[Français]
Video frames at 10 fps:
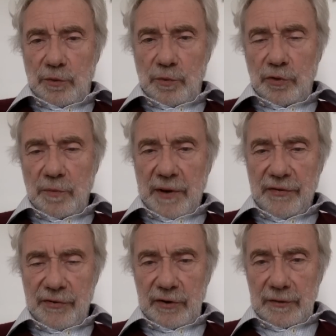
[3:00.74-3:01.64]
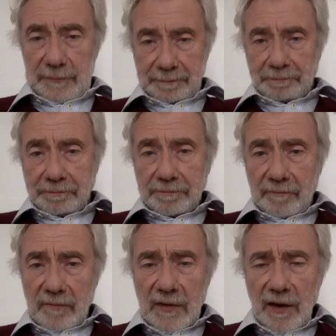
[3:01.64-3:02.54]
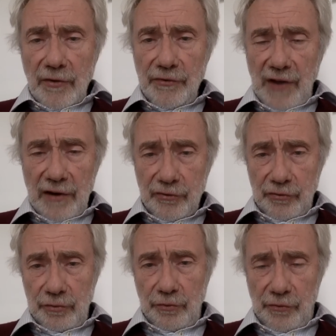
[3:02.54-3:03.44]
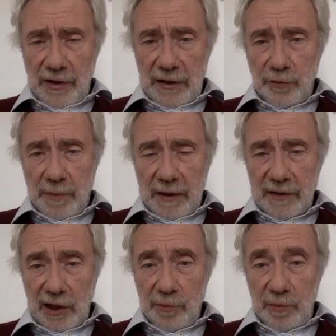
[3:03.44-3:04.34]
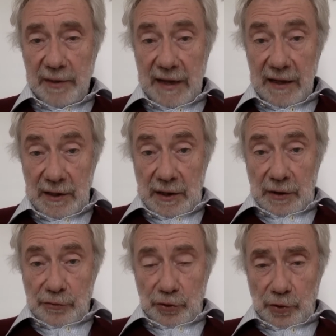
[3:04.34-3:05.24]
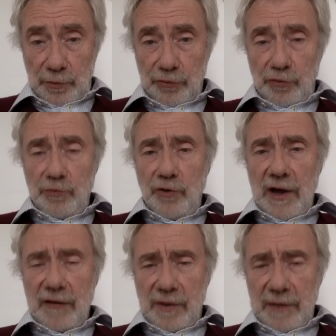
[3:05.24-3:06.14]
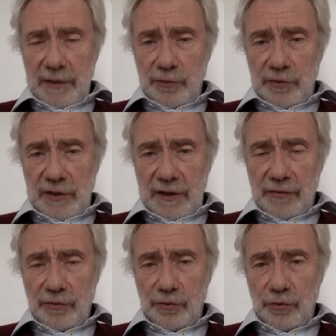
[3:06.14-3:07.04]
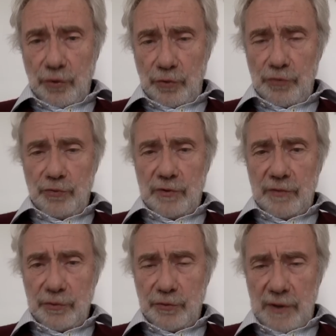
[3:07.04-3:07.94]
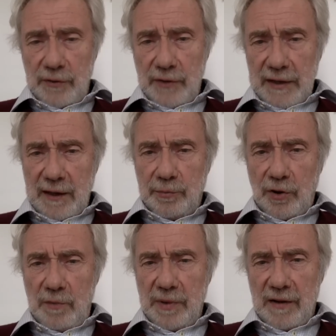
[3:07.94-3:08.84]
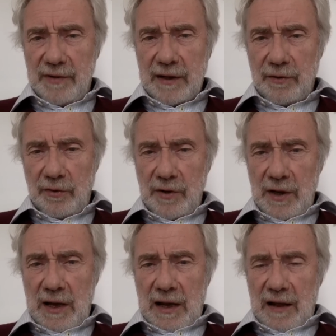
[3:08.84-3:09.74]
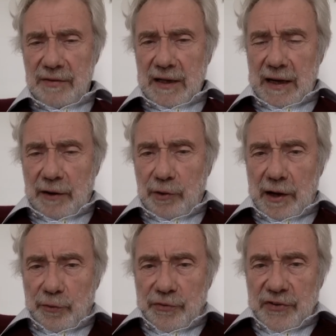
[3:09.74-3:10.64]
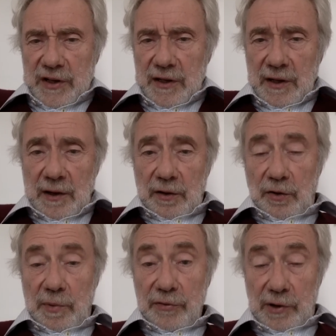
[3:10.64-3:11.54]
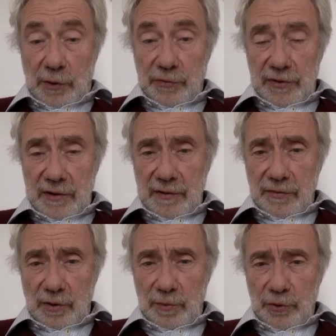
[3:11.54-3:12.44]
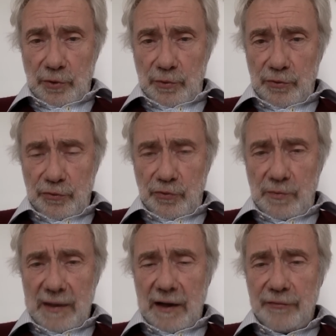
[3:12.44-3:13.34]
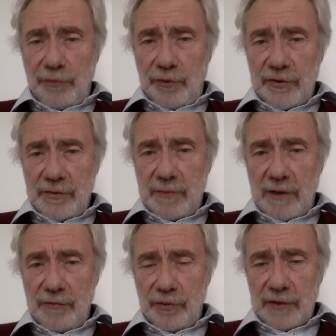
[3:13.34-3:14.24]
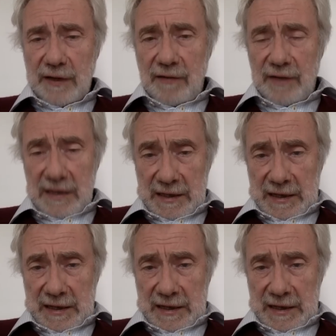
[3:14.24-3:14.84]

nombre de personnes sache au sein du Parti républicain ce que M. Muller va bientôt dire sur une collusion éventuelle de l'équipe Trump avec, euh, la, Russie, euh, parce que là aussi, il semble que M. Manafort, Manafort qui avait,